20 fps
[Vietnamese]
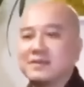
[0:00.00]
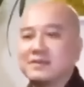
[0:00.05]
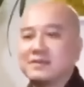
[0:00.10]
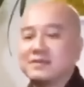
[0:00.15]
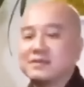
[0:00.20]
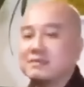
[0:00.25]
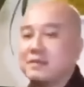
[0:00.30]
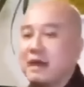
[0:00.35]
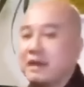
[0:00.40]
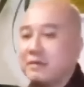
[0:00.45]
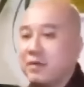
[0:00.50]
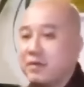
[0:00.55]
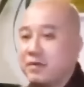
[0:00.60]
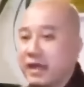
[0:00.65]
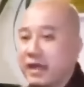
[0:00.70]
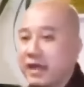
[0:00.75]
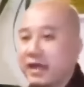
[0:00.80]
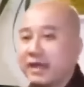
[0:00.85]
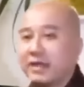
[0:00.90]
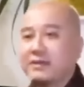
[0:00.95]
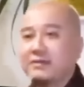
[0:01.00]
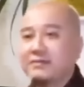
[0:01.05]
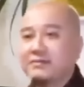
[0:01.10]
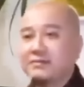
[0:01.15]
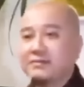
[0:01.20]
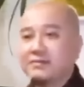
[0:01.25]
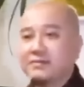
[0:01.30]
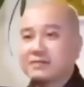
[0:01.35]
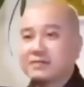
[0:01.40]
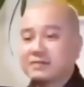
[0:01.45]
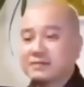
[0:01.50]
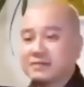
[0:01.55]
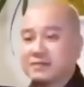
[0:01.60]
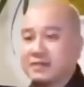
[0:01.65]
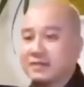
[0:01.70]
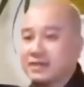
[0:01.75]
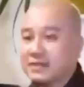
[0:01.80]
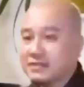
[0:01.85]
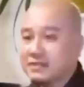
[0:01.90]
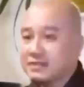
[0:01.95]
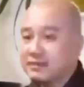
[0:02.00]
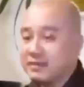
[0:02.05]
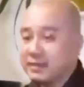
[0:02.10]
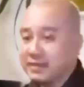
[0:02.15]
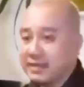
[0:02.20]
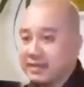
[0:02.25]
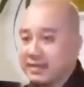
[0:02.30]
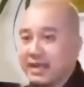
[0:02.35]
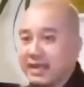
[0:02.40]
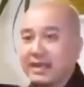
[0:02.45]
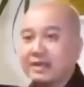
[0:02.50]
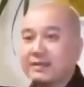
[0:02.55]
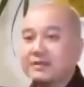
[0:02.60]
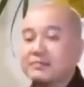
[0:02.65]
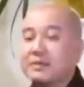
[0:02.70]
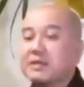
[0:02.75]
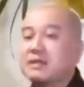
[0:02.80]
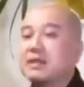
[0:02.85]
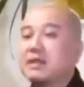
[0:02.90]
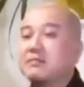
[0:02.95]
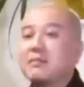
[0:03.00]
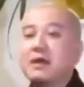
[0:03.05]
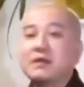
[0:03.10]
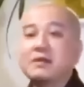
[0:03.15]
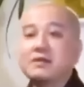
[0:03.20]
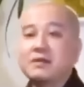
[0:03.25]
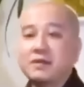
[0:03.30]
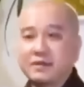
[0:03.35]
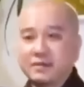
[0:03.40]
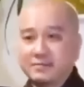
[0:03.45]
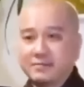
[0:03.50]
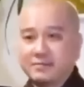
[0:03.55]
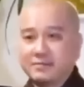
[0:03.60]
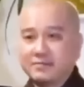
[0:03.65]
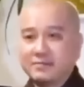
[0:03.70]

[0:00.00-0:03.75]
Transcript: Sư bà Bồ Đề, tức là sư bà Tỉnh Hạnh, bây giờ mất rồi.